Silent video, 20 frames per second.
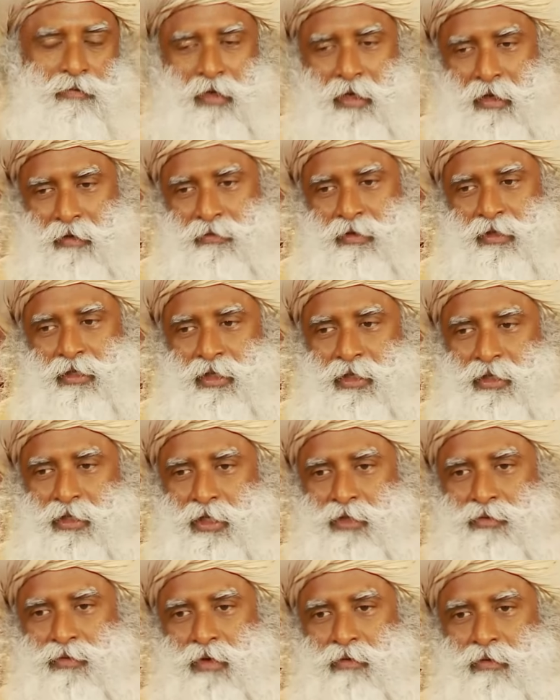সবকিছুর
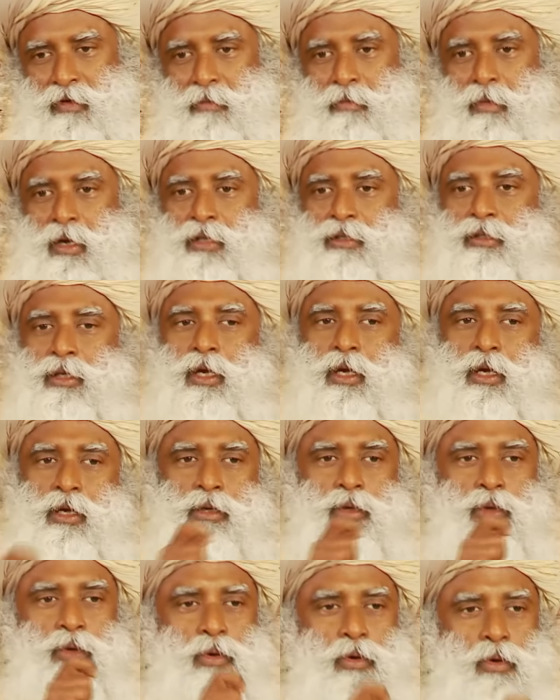জন্য একটাই মুখোশ
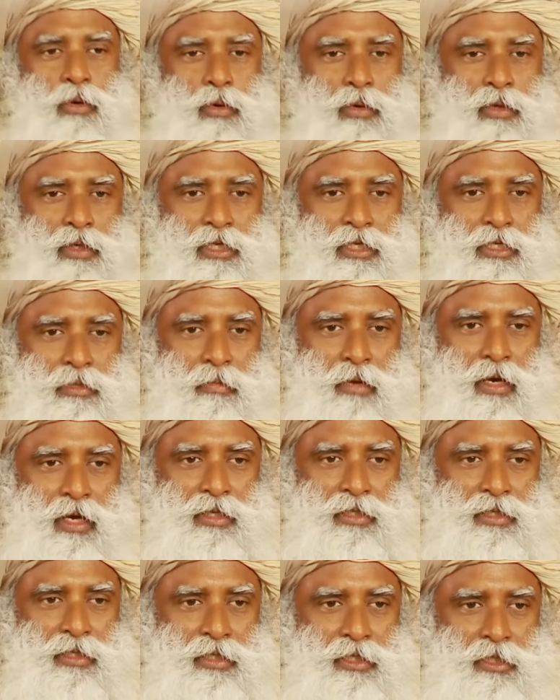রয়েছে তিনি এই
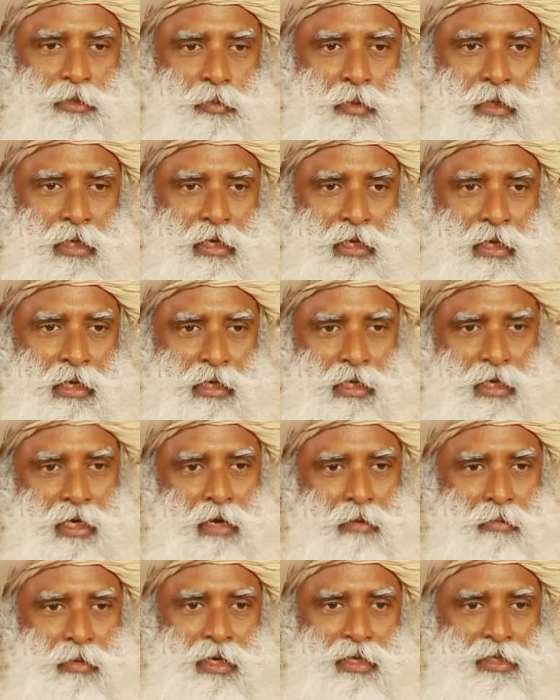মুখোশটা তুলে রামের মতো
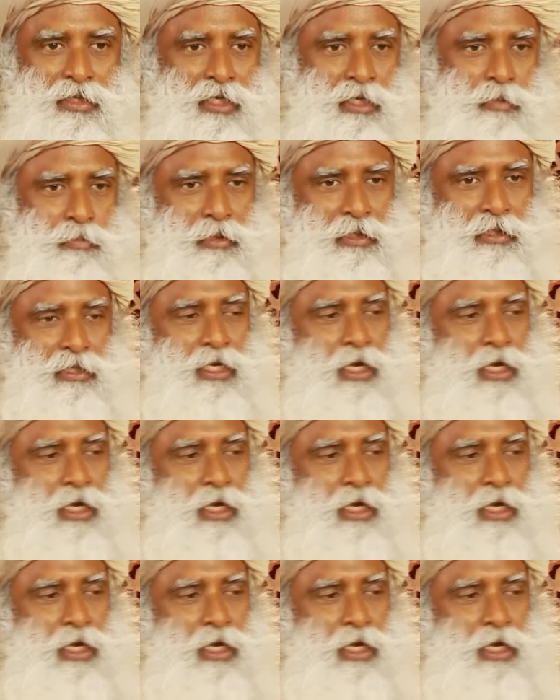কথা বলে নামিয়ে